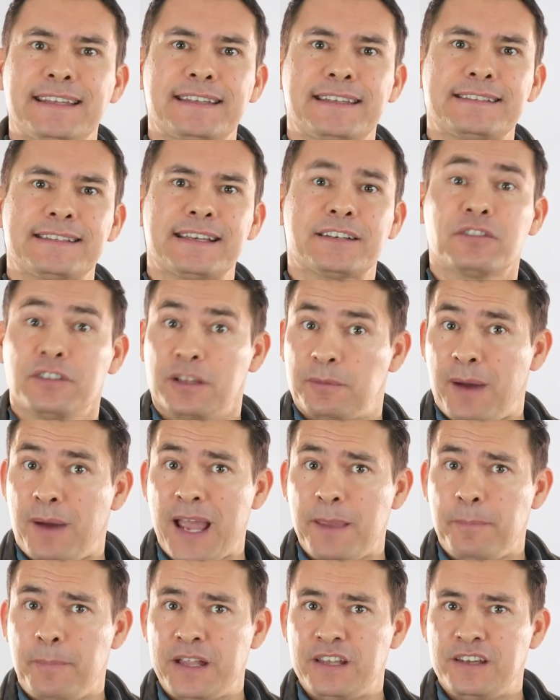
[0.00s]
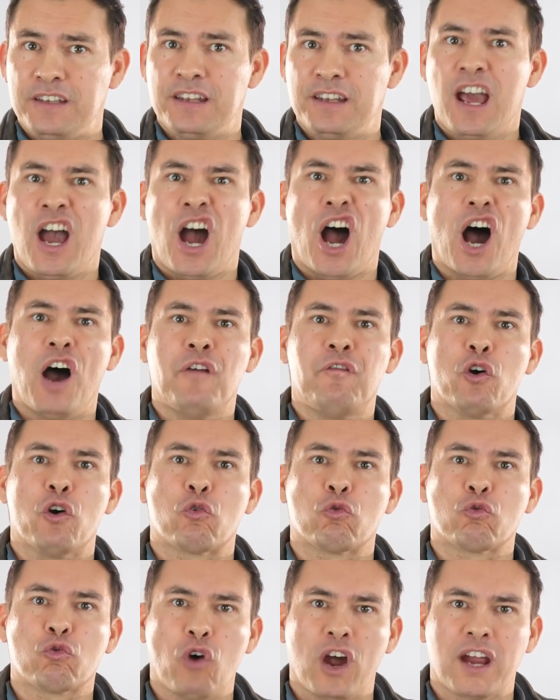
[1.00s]
Они сигнализируют о
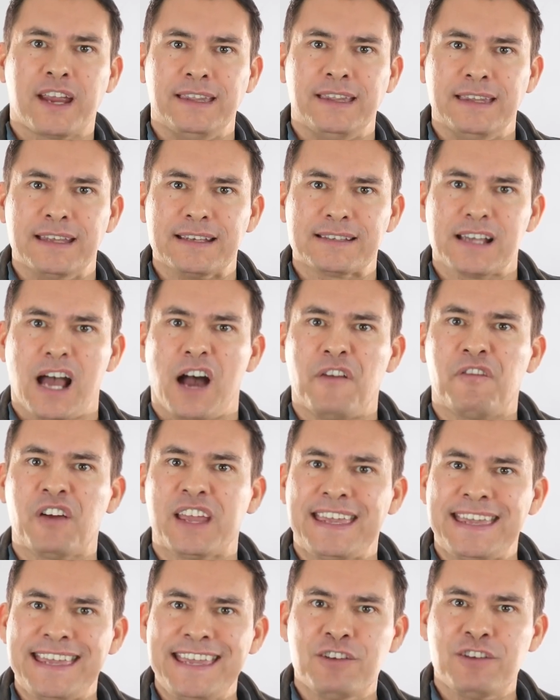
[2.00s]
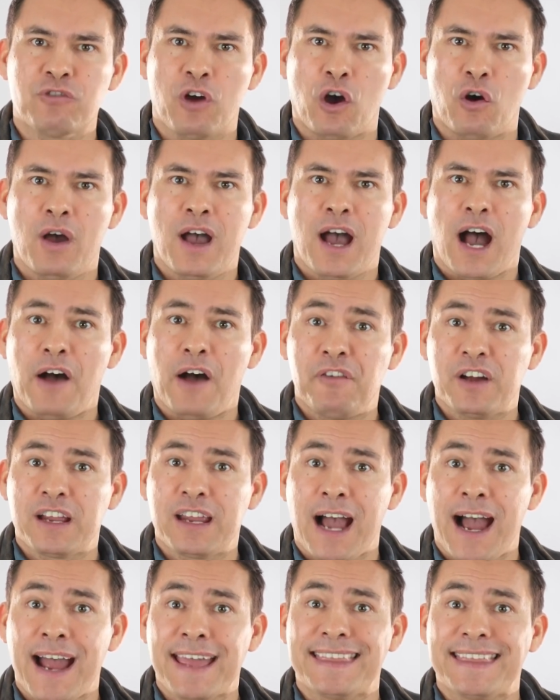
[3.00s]
суровости, героизме,
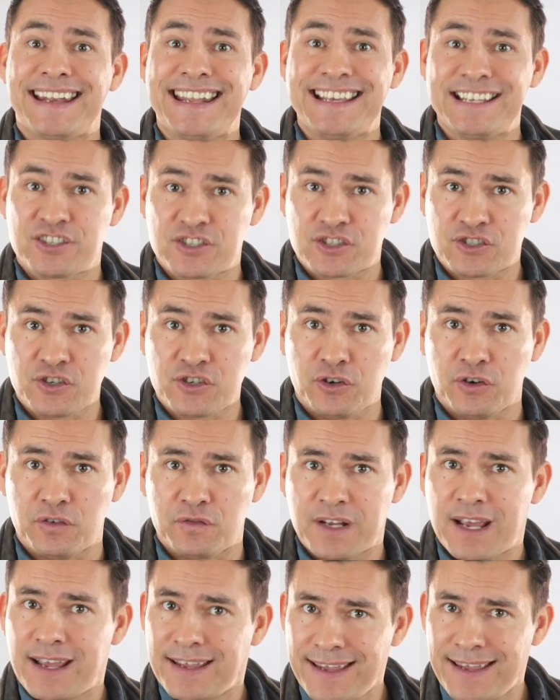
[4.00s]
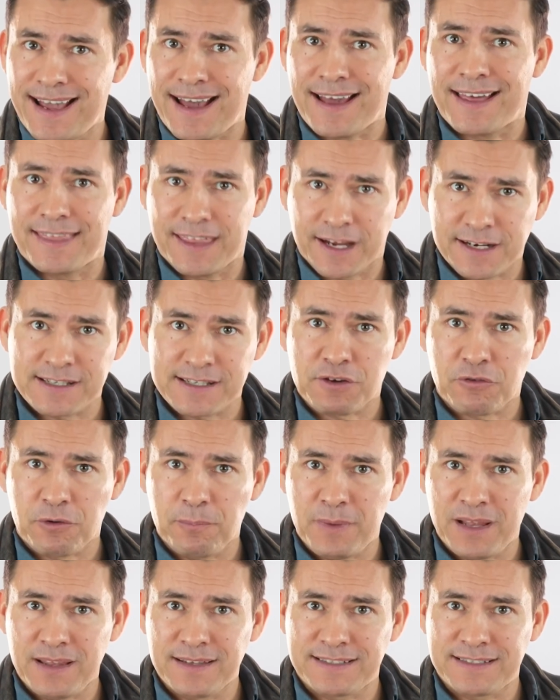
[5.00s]
а также о том, что человек служил.
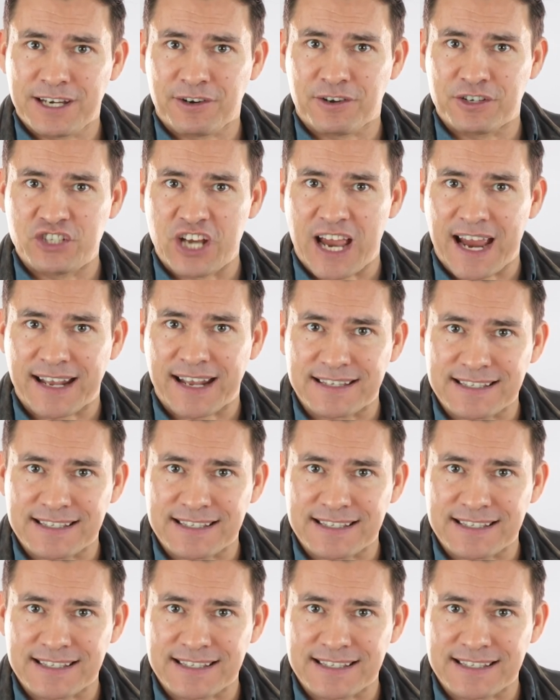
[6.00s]
Именно так.